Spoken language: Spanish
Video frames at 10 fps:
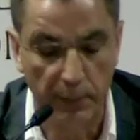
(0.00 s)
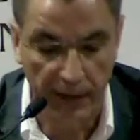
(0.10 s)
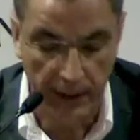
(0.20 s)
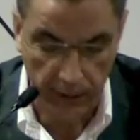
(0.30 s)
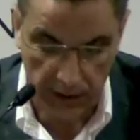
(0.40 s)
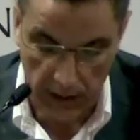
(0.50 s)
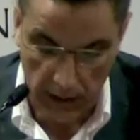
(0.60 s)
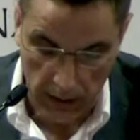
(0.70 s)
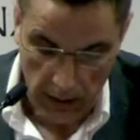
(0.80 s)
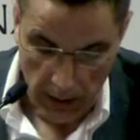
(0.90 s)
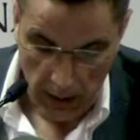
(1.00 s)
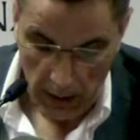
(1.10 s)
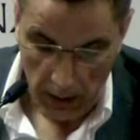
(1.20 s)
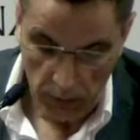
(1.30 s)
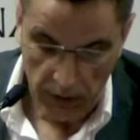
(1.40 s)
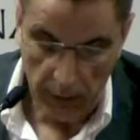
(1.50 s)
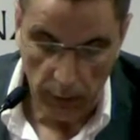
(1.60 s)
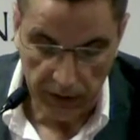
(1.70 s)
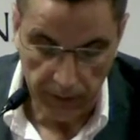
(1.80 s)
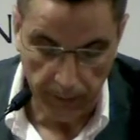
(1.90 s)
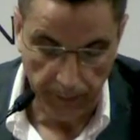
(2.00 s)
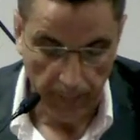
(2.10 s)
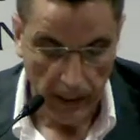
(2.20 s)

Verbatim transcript: para nuestra, nuestra población.